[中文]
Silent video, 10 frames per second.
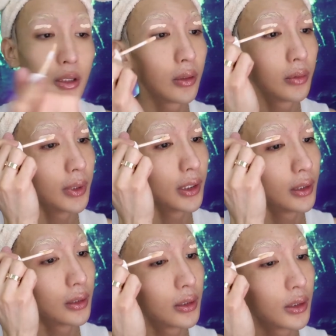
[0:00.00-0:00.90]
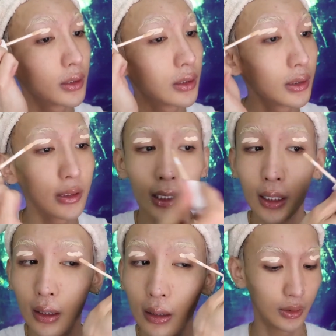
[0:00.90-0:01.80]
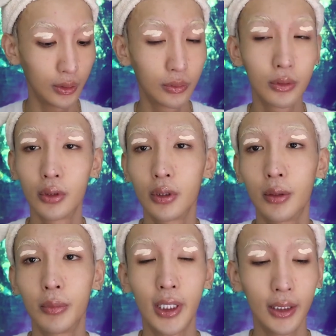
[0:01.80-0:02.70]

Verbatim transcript: 这个稍微白一点，这个遮瑕可以用作眼部